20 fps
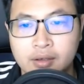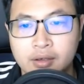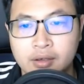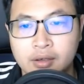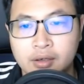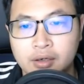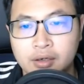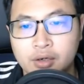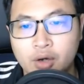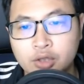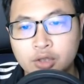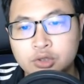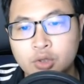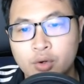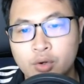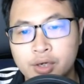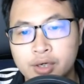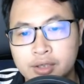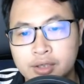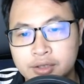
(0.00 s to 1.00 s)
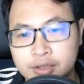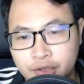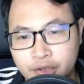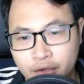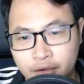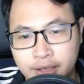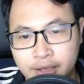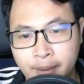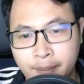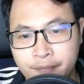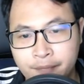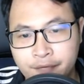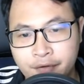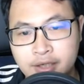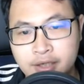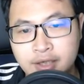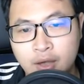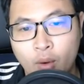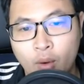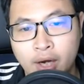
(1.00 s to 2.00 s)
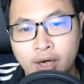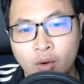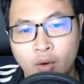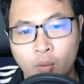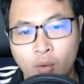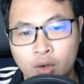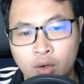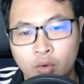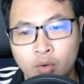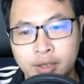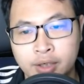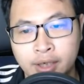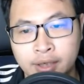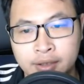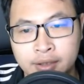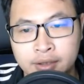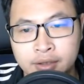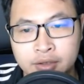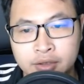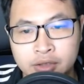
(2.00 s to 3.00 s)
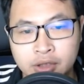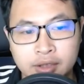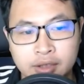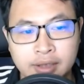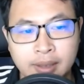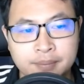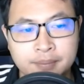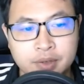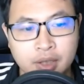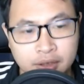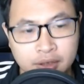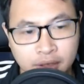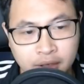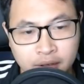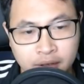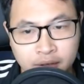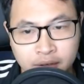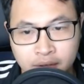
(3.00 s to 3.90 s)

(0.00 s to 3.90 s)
Nói rồi trực tiếp phi ra ngoài Hồng Hoang Cốt Điện, trực tiếp rời đi.